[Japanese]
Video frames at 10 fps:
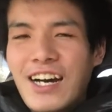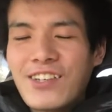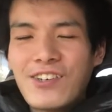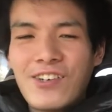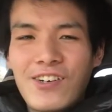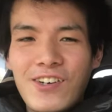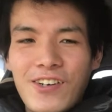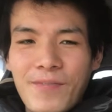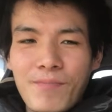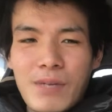あ
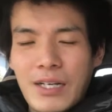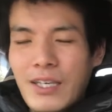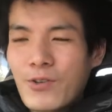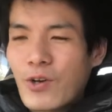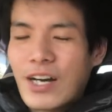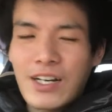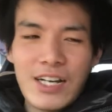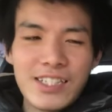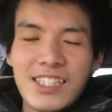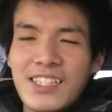のー、まあ、結構
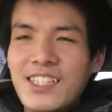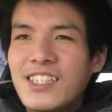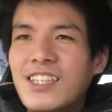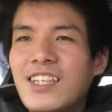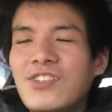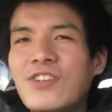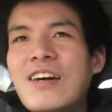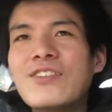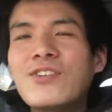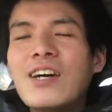拡散されててそれ
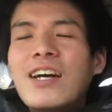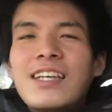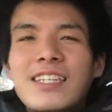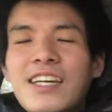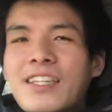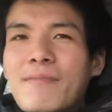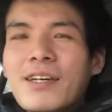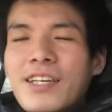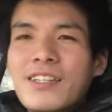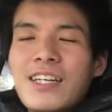はあの埼玉
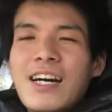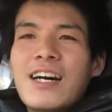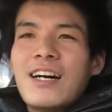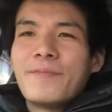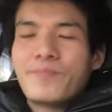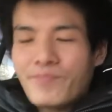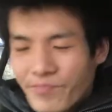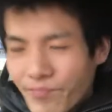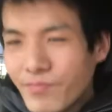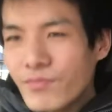県が
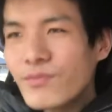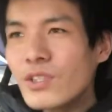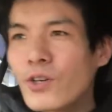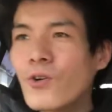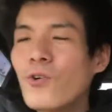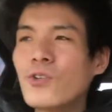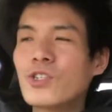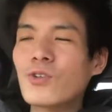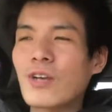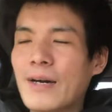こう
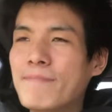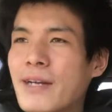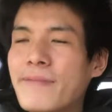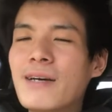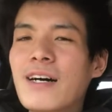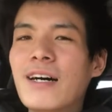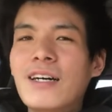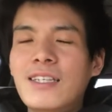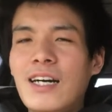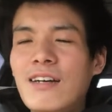ちょっと頑張れば
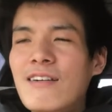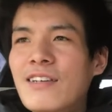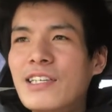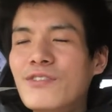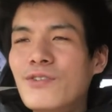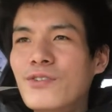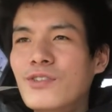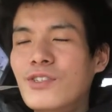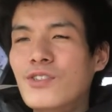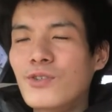香川県を
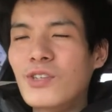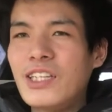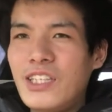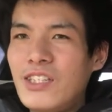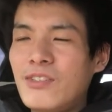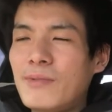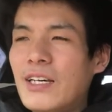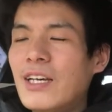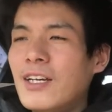抜くことができるまあ